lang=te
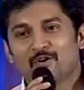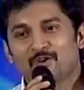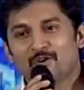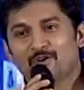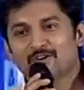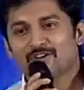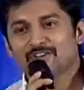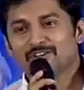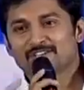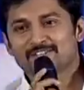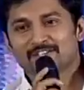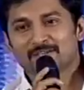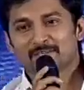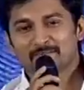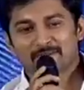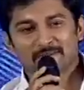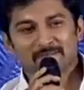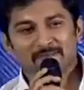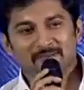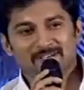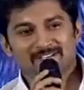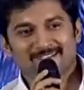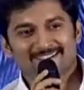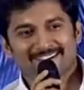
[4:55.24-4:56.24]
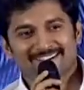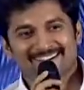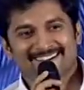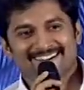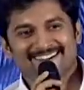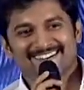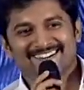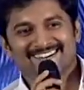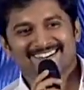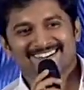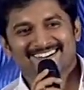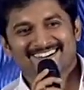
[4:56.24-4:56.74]
అవ్వకూడదని చెప్పాడు బేసిక్గా
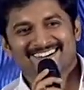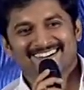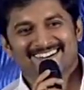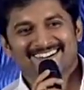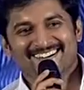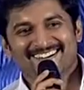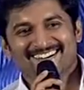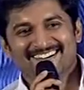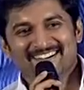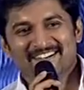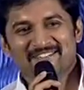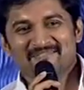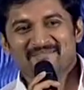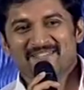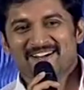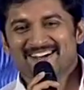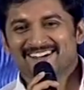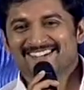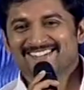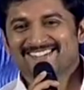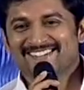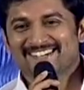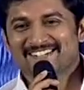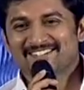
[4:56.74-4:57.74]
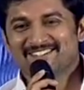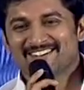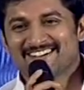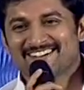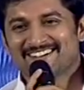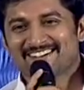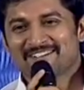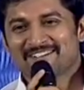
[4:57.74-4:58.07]
మా డిస్కషన్